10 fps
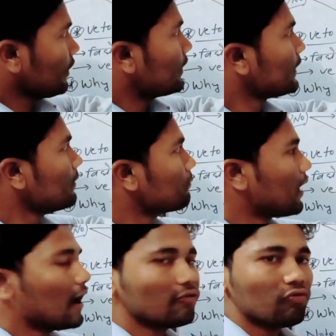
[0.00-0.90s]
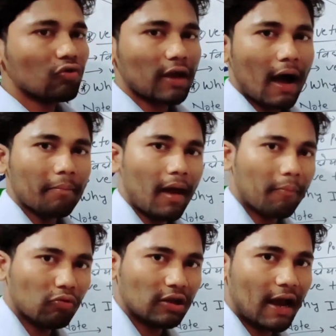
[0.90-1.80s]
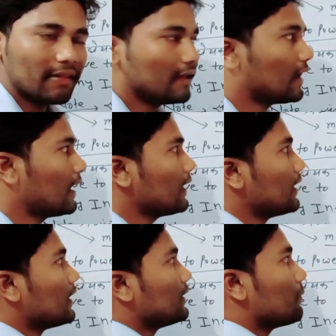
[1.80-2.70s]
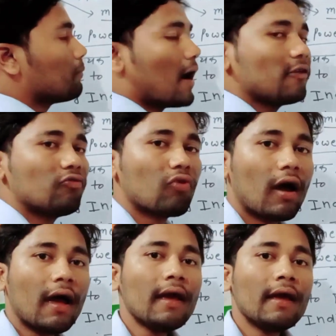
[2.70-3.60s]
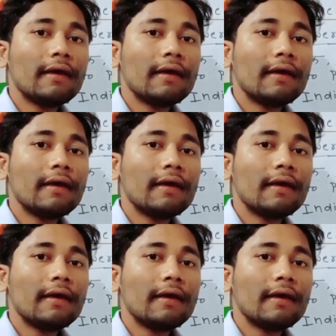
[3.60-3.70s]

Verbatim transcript: लेकिन पांच जो यहाँ पे आपको दिखाई दे रहा है ये पांच जो है